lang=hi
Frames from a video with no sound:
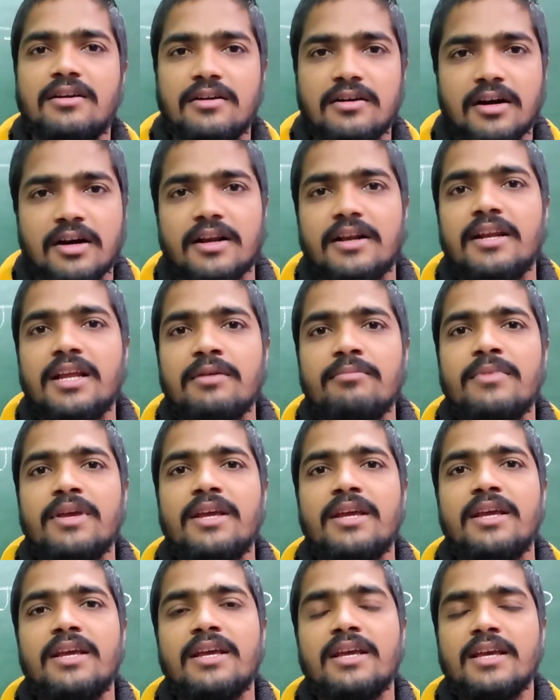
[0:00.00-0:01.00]
करने
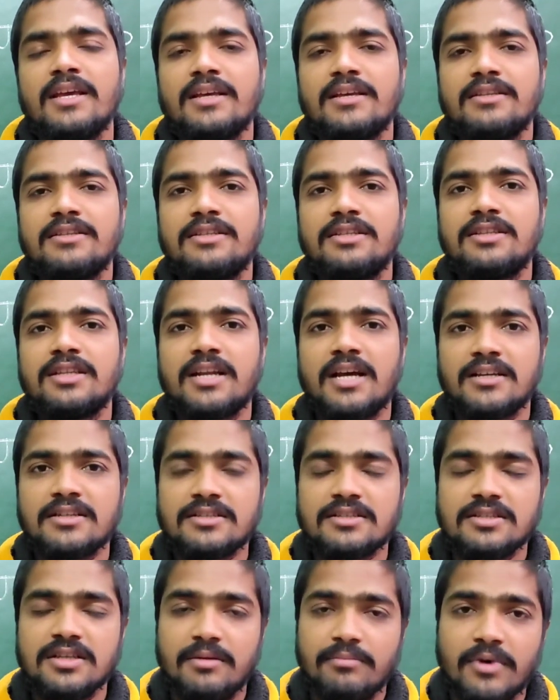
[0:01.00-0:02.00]
में जितना
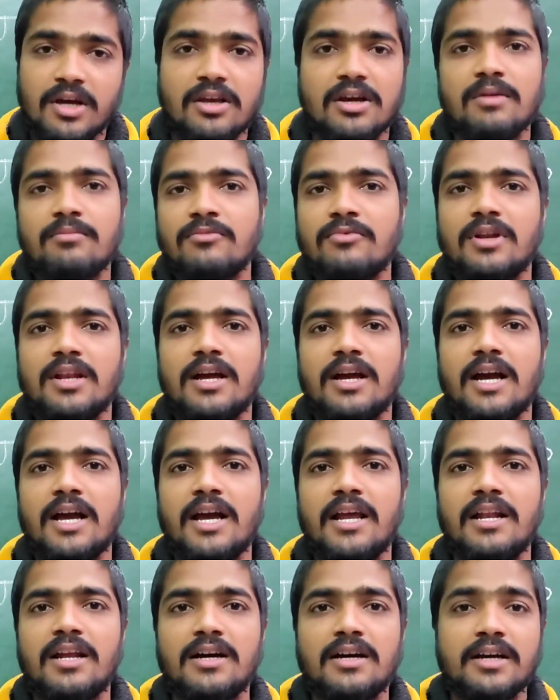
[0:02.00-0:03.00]
समय हमको लगा
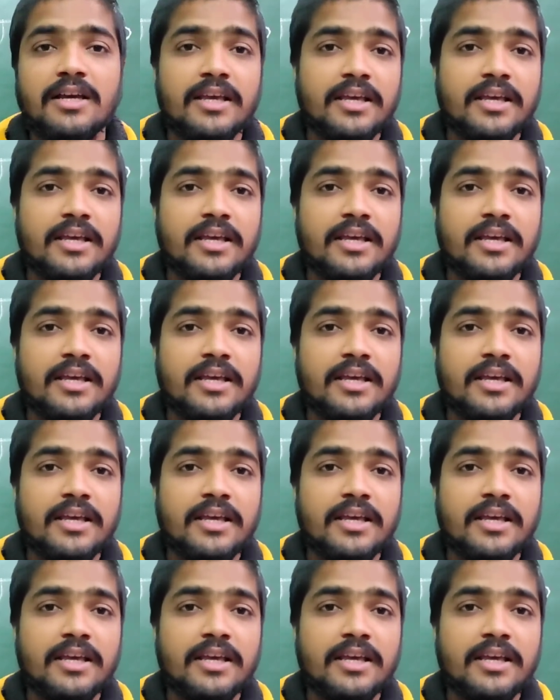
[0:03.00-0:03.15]
है ना